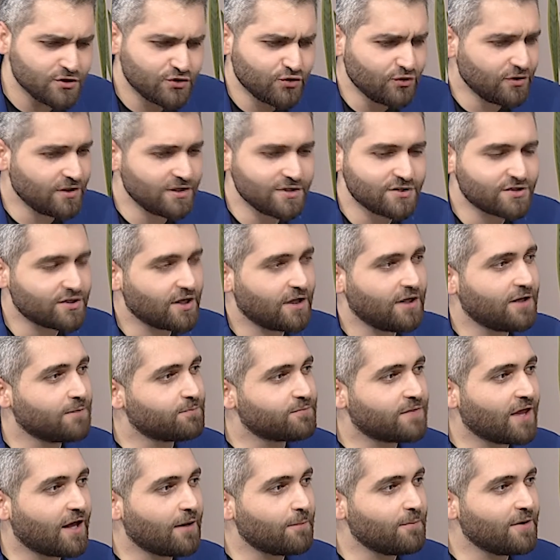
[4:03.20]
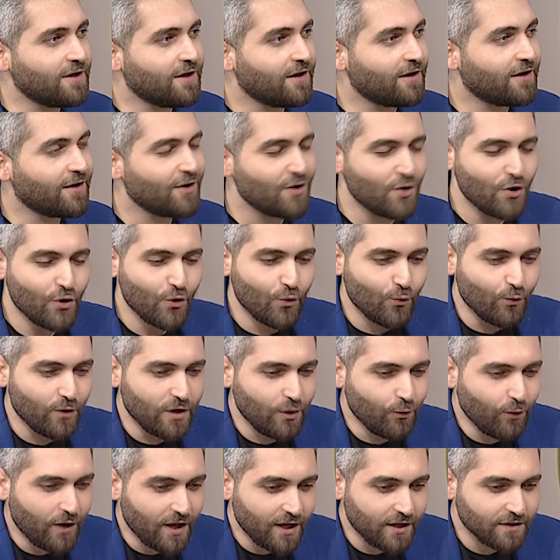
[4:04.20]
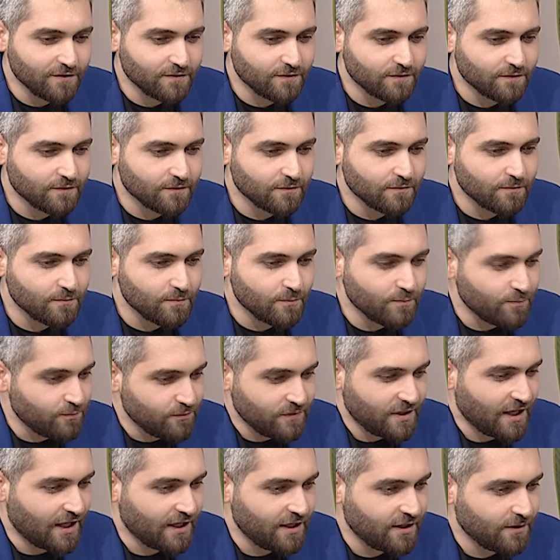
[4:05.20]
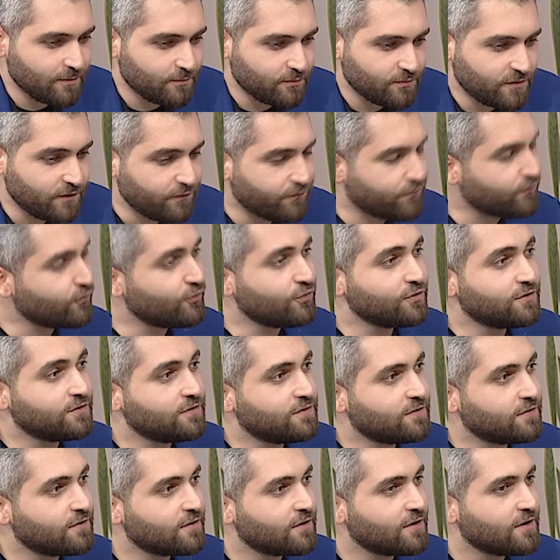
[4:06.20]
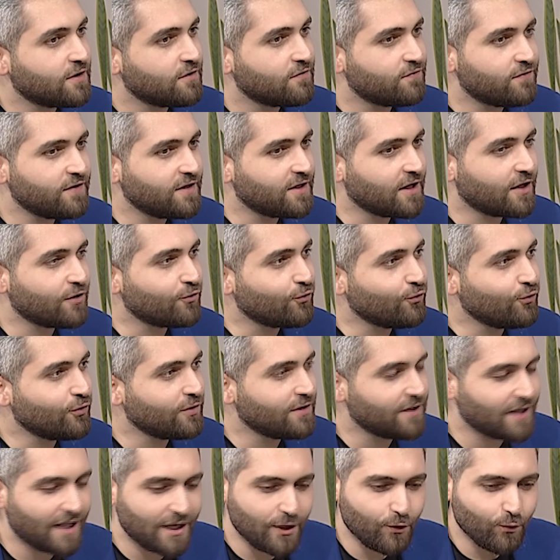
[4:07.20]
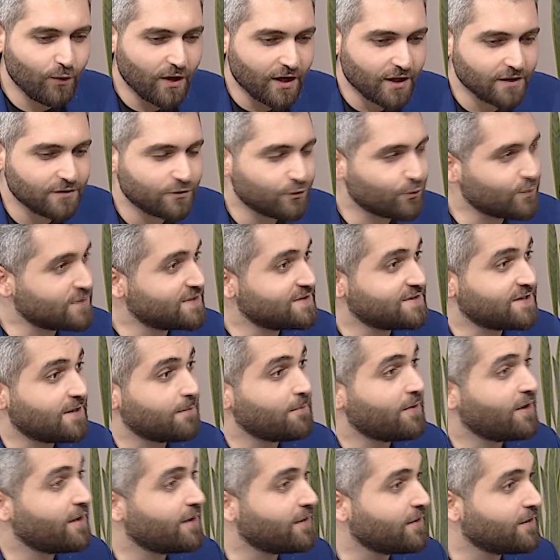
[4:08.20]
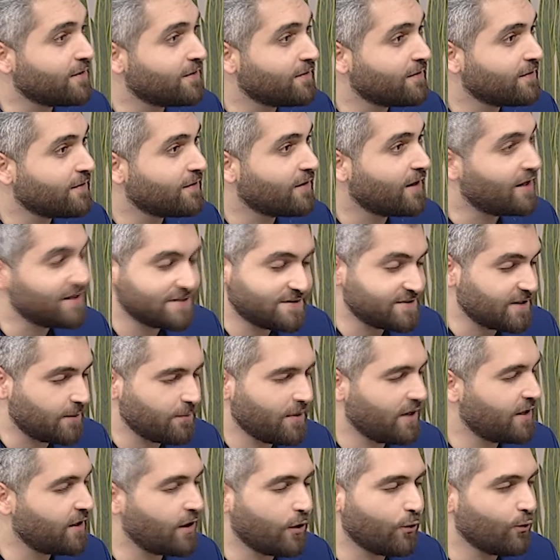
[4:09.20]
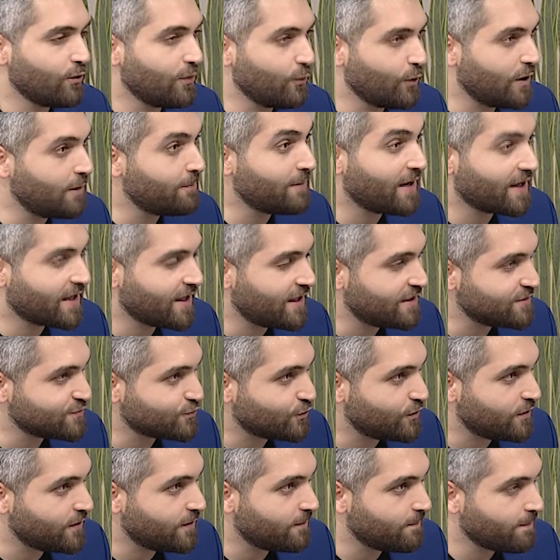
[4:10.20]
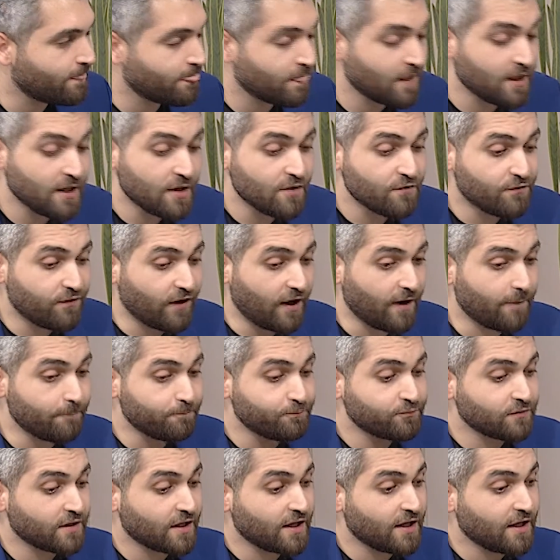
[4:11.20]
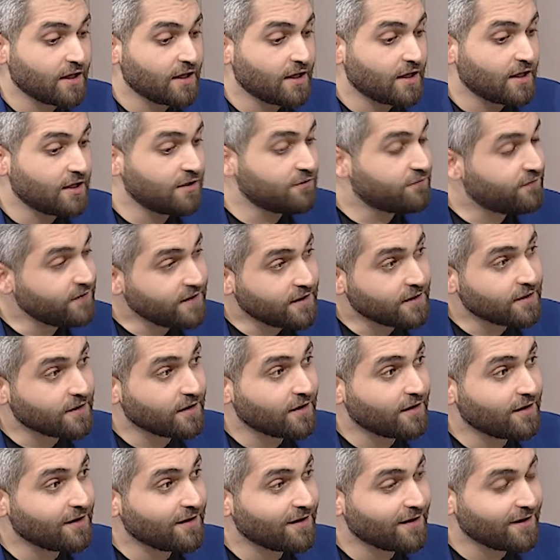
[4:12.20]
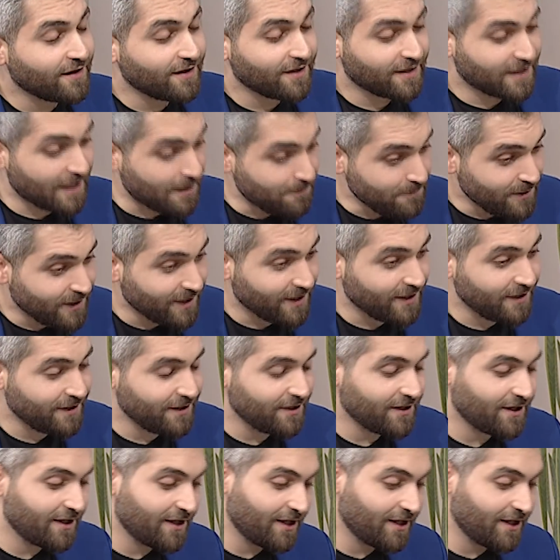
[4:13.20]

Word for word: شو الاشياء اللي بتعملها والوقت يعني بتفقد فينا نقول الوقت والزمان الزمان او والمكان سوري فالفكره كمان